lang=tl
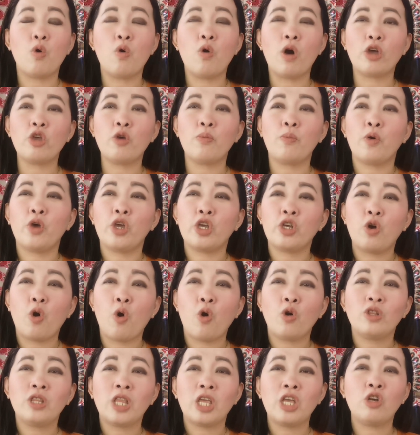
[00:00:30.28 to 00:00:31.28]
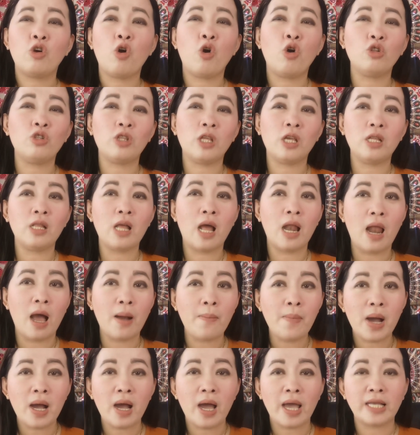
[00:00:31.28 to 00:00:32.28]
Kung kayo po ay konting-konti na
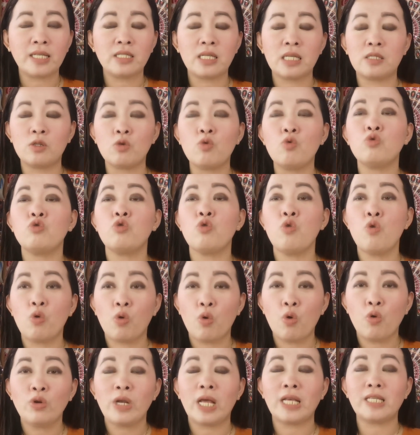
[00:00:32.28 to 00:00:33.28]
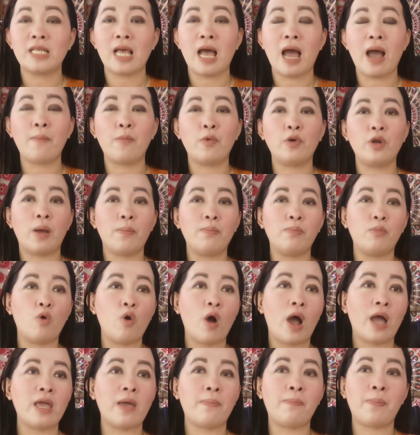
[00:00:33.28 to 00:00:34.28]
lamang ay susuko na sa hamon ng
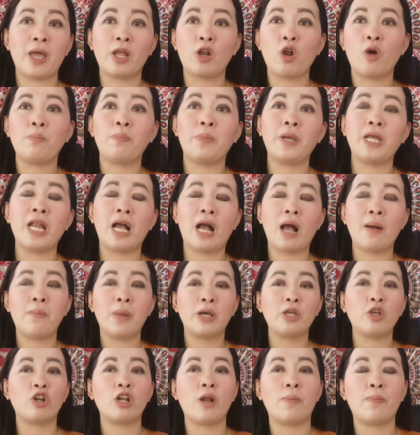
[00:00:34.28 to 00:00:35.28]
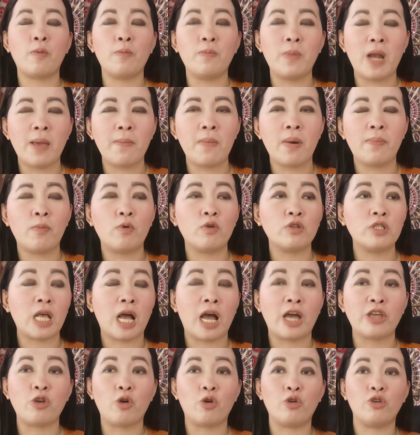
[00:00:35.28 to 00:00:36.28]
buhay. Pero ang pinakamayor na problema problema po
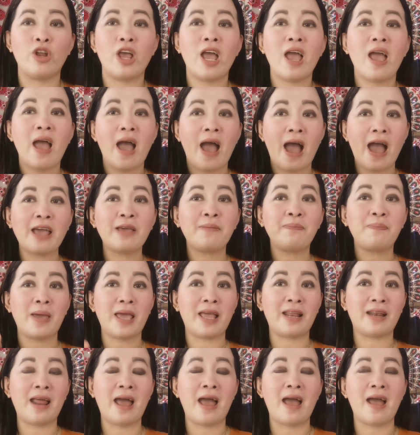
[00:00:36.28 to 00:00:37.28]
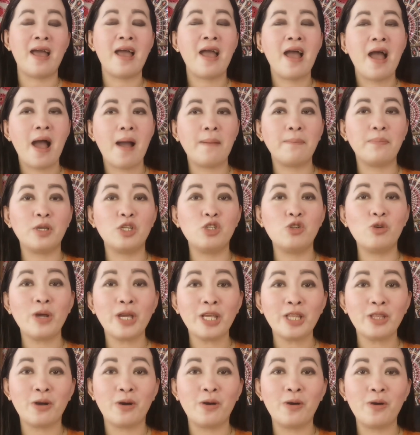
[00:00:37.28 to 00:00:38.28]
sa ngayon ay pera. Ang
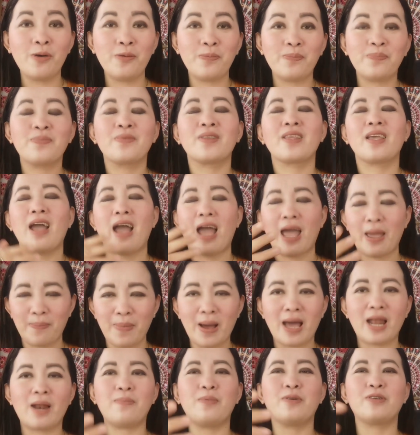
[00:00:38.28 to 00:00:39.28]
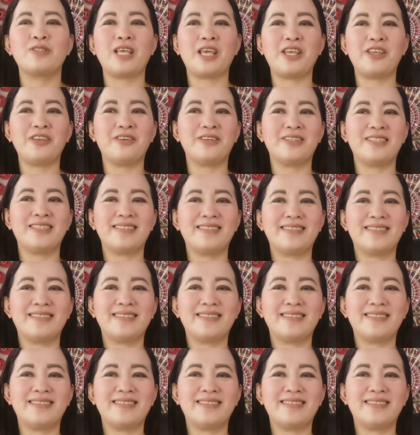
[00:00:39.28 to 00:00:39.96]
video ito ay para po sa inyo.